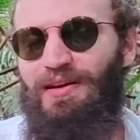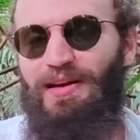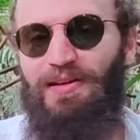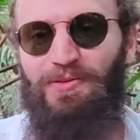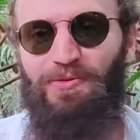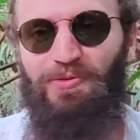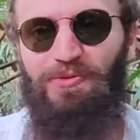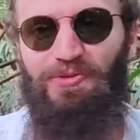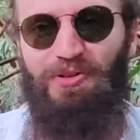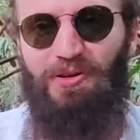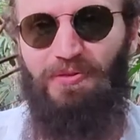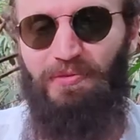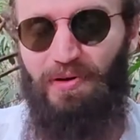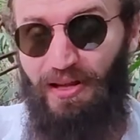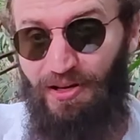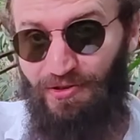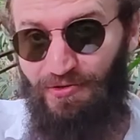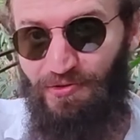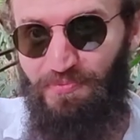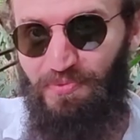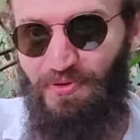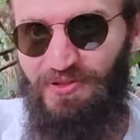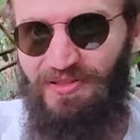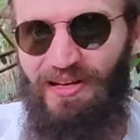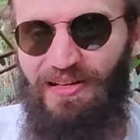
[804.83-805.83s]
Et donc euh, voilà,
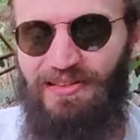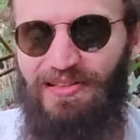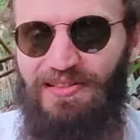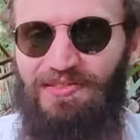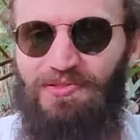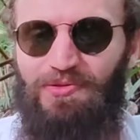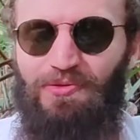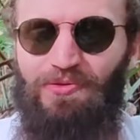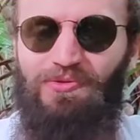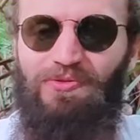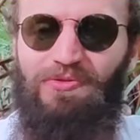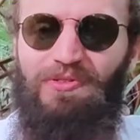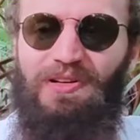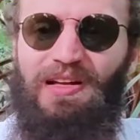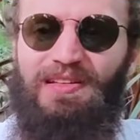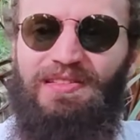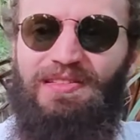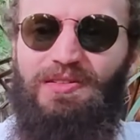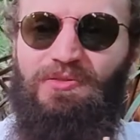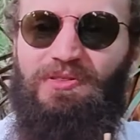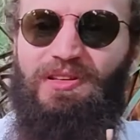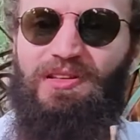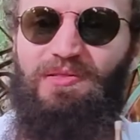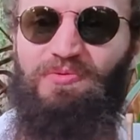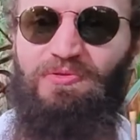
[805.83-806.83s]
je vous posais la question, donc là
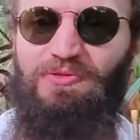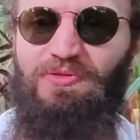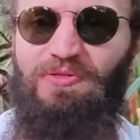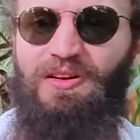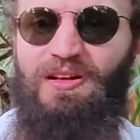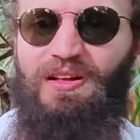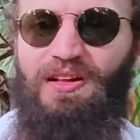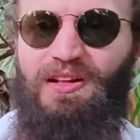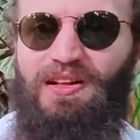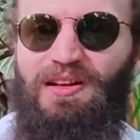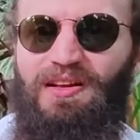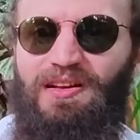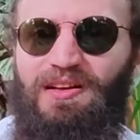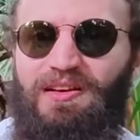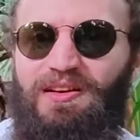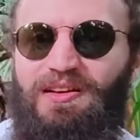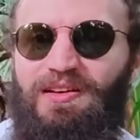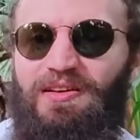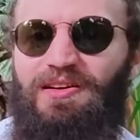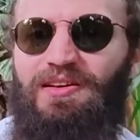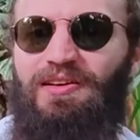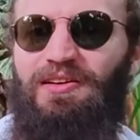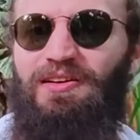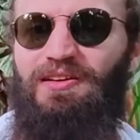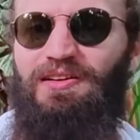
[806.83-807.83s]
c'est au début.
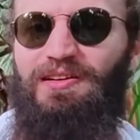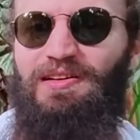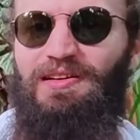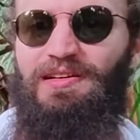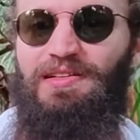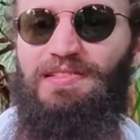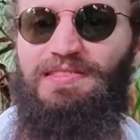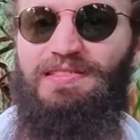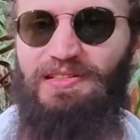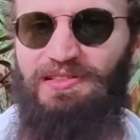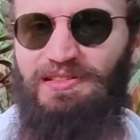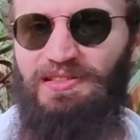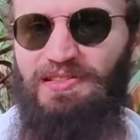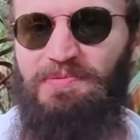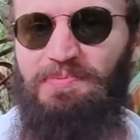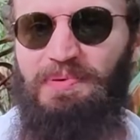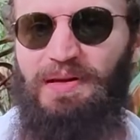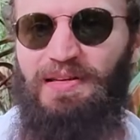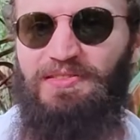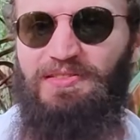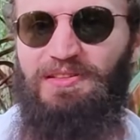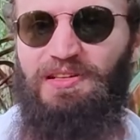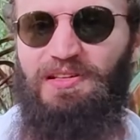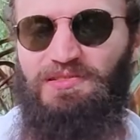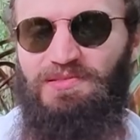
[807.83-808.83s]
Euh, c'est qui ce
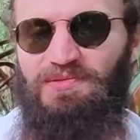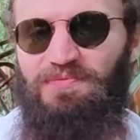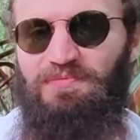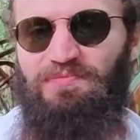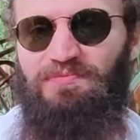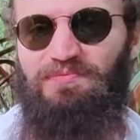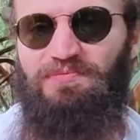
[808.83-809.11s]
personnage